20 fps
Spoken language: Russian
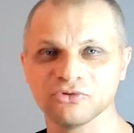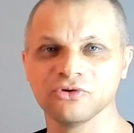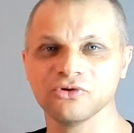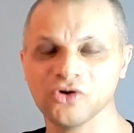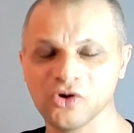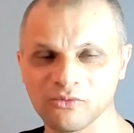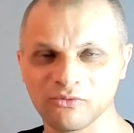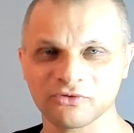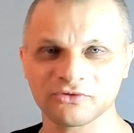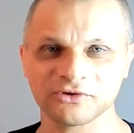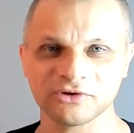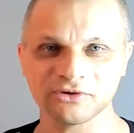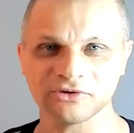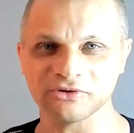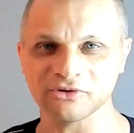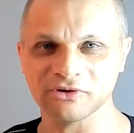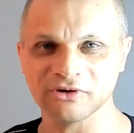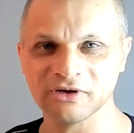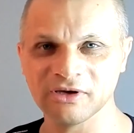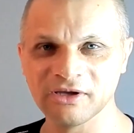нулем возле
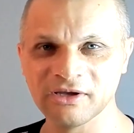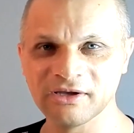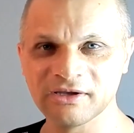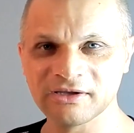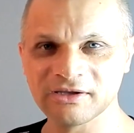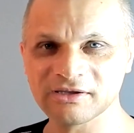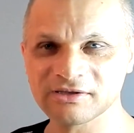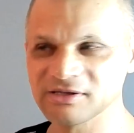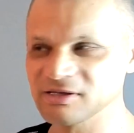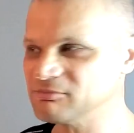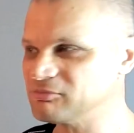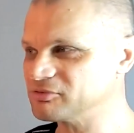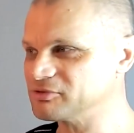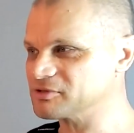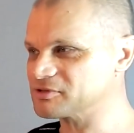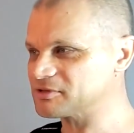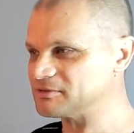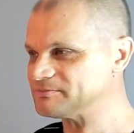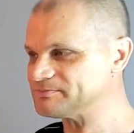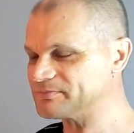нее, и ты
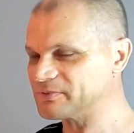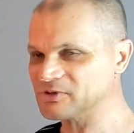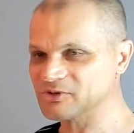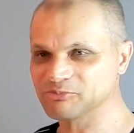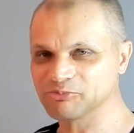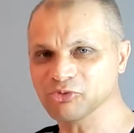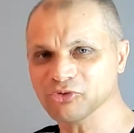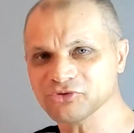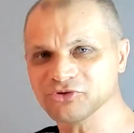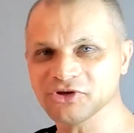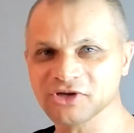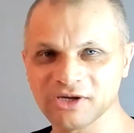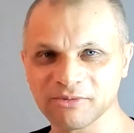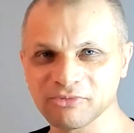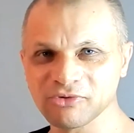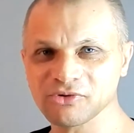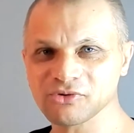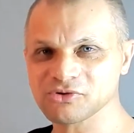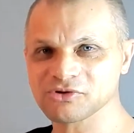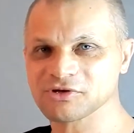будешь спутником
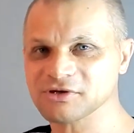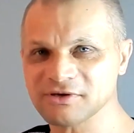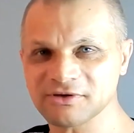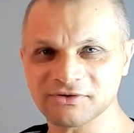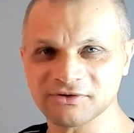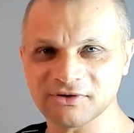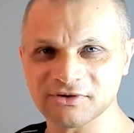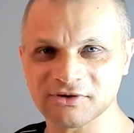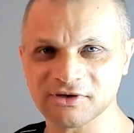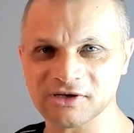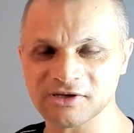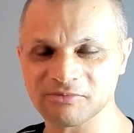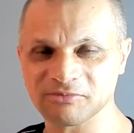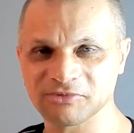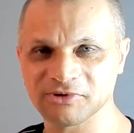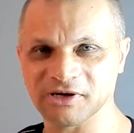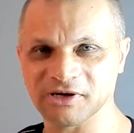ее жизни, скажем